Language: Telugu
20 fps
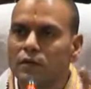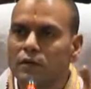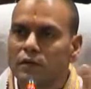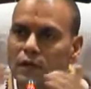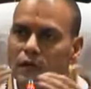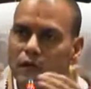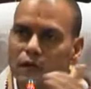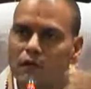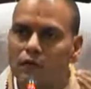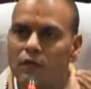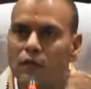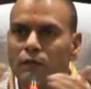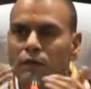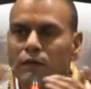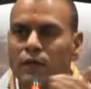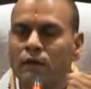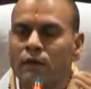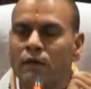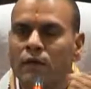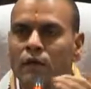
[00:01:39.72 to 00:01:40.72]
దాంట్లో
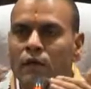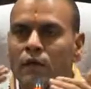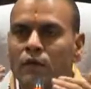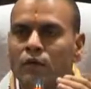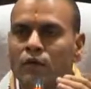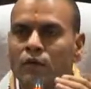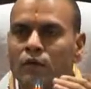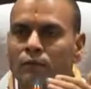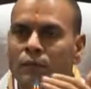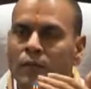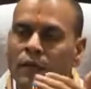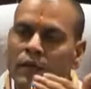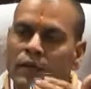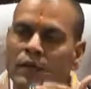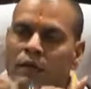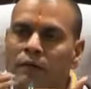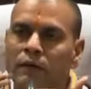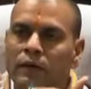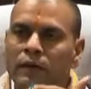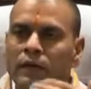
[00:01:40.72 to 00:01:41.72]
ఏమైనా వాళ్ళకి డౌట్ ఉంటే మళ్ళీ
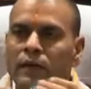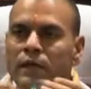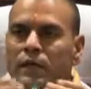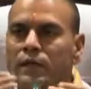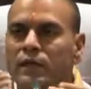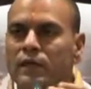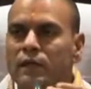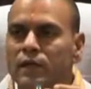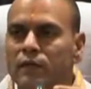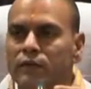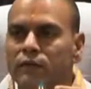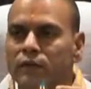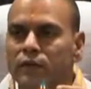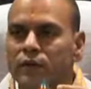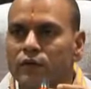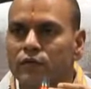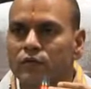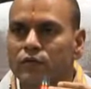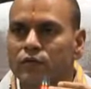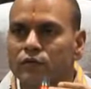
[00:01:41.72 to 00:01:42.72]
కావాలంటే రెక్టిఫై
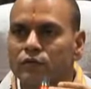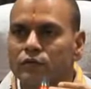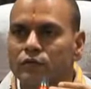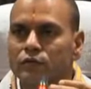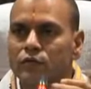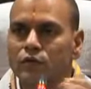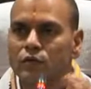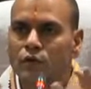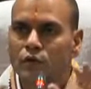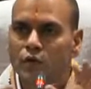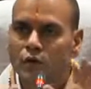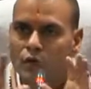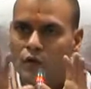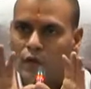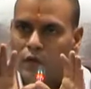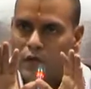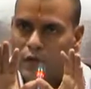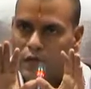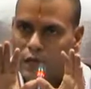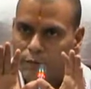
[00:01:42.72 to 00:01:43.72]
చేసుకోవచ్చు
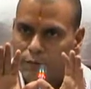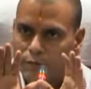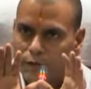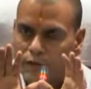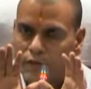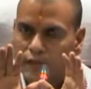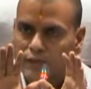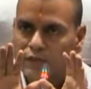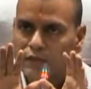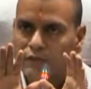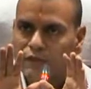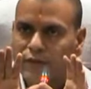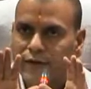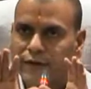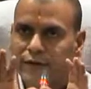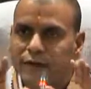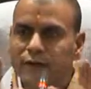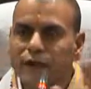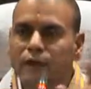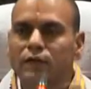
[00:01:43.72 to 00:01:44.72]
అప్లికేషన్
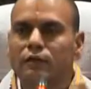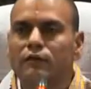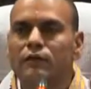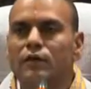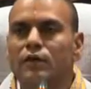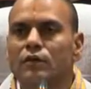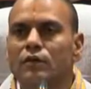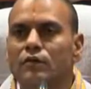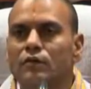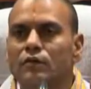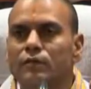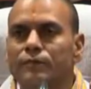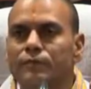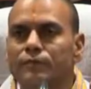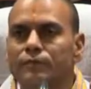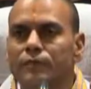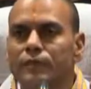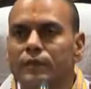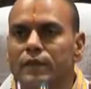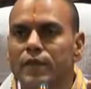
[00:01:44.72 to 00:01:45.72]
ఫైనల్ అయ్యే వరకు
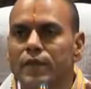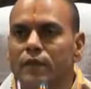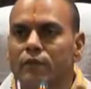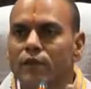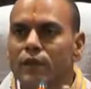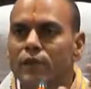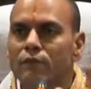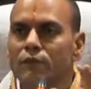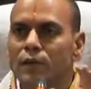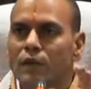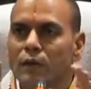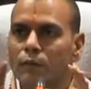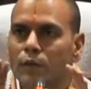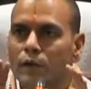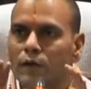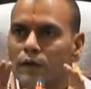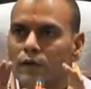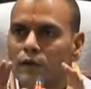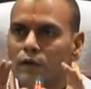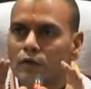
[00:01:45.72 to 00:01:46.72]
ఎటువంటి
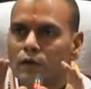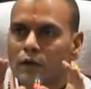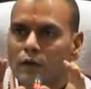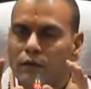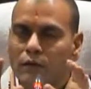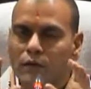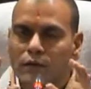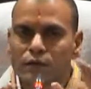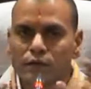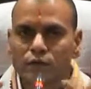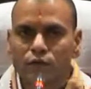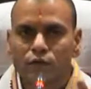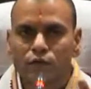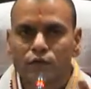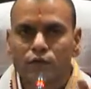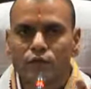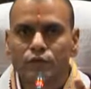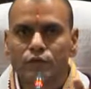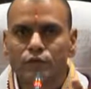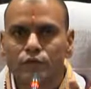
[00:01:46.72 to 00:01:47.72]
మార్పులను దీంట్లో కావాలంటే
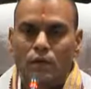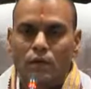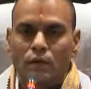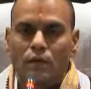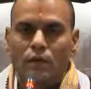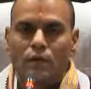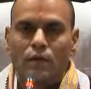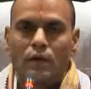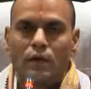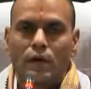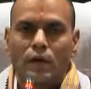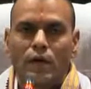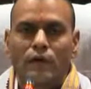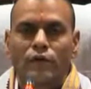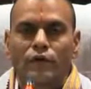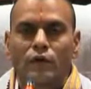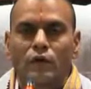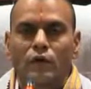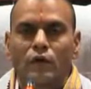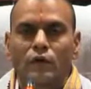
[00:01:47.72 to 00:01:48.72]
చేసుకోవచ్చు
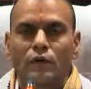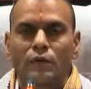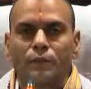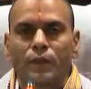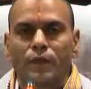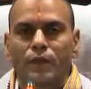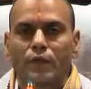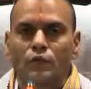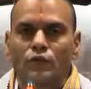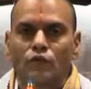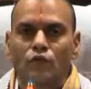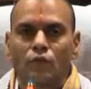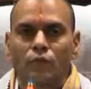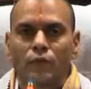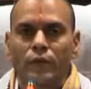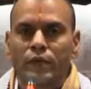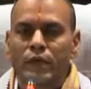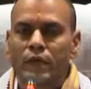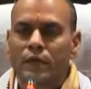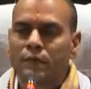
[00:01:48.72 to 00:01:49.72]
ఆఫ్టర్ ఆల్ ఇప్పటికే
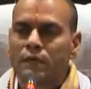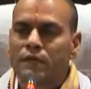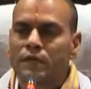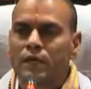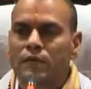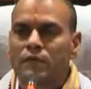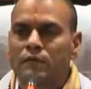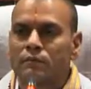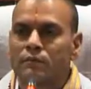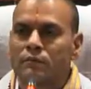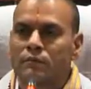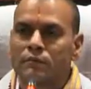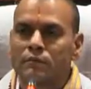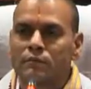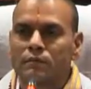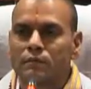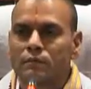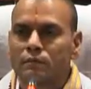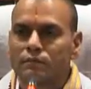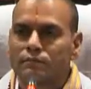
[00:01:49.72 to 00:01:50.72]
తొంభై ఎనిమిది శాతం
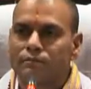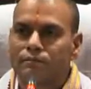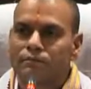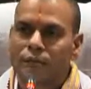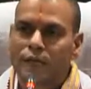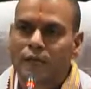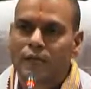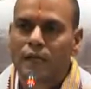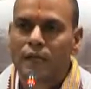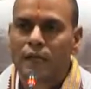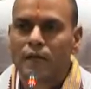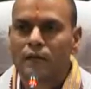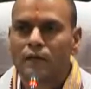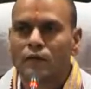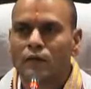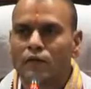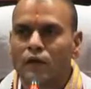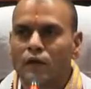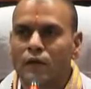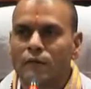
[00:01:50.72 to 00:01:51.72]

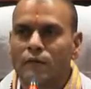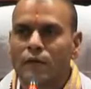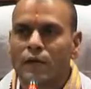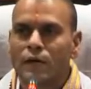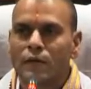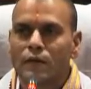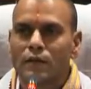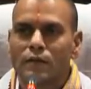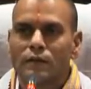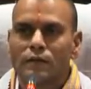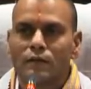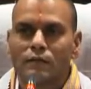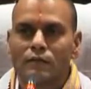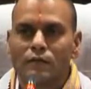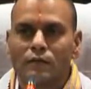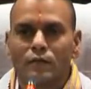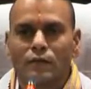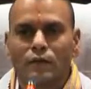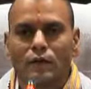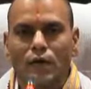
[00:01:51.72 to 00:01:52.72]
ప్రజలందరూ కూడా
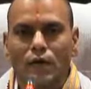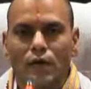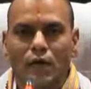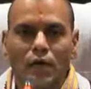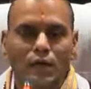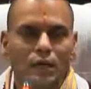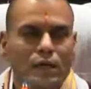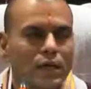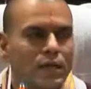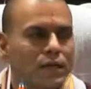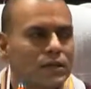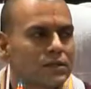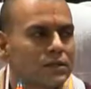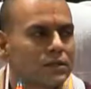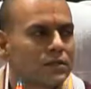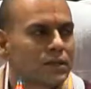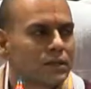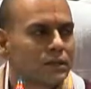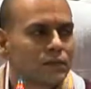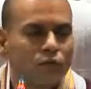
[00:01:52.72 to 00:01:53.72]
భారతదేశంలో ఆధార్
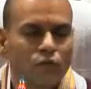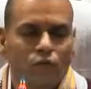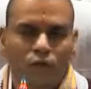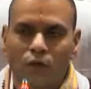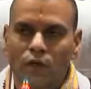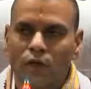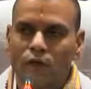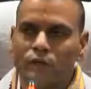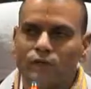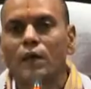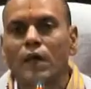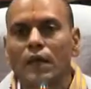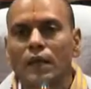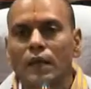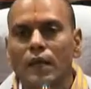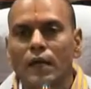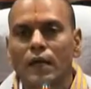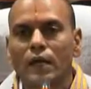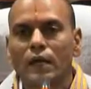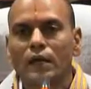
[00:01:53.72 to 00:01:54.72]
రిజిస్ట్రేషన్ చేసుకుని ఉన్నారు
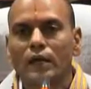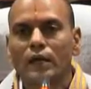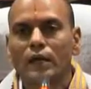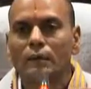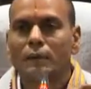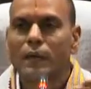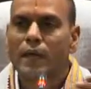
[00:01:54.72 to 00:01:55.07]
ఆధార్ లింక్